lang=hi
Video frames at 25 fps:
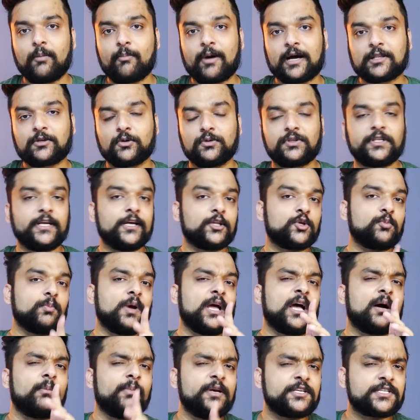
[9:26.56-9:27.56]
की बात होती है तो
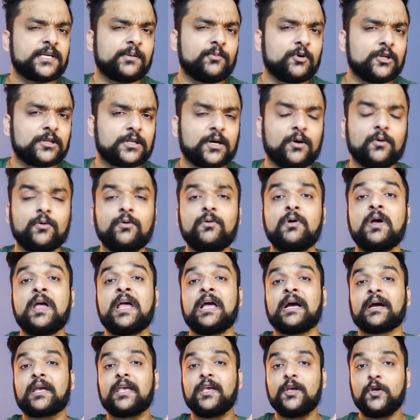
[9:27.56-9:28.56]
मैं हमेशा बोलता हूं
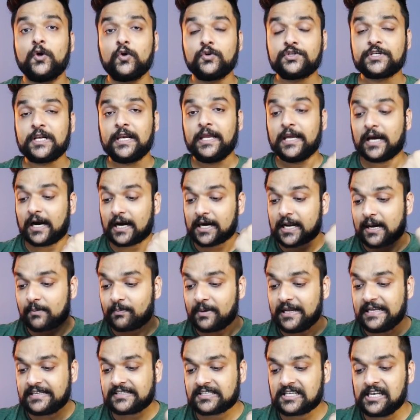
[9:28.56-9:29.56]
कि यूजली अगर
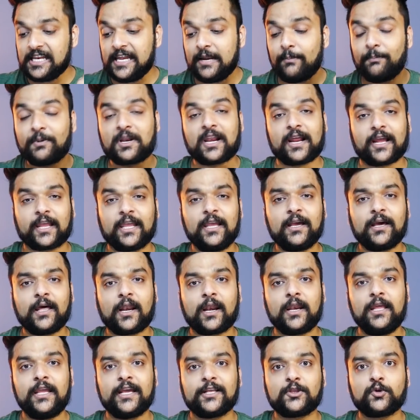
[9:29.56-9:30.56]
आपने स्लीप ट्रैकिंग
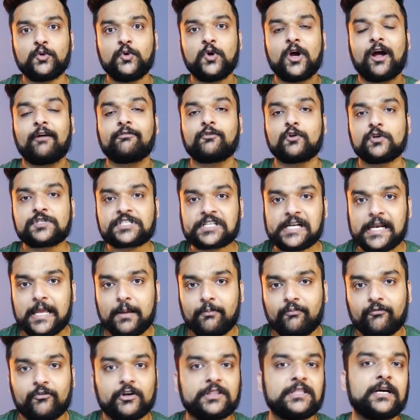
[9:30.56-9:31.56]
करनी है तो यू हैव टू
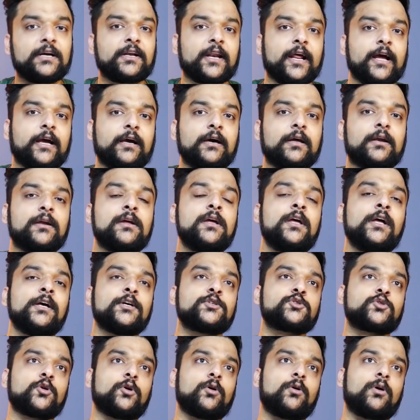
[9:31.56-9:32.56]
स्लीप विद द ट्रैकर
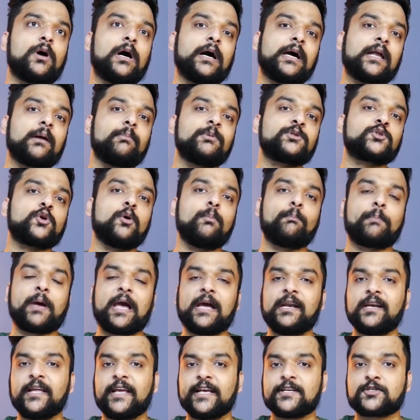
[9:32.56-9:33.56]
सो अगर आप इसको
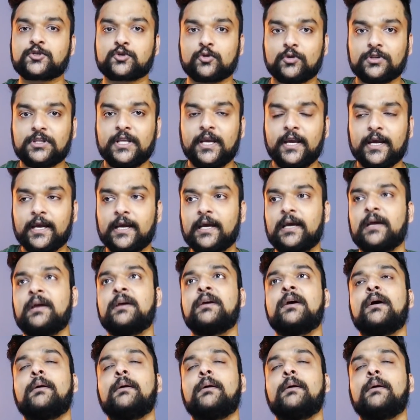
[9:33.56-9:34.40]
पहन के सोते हैं है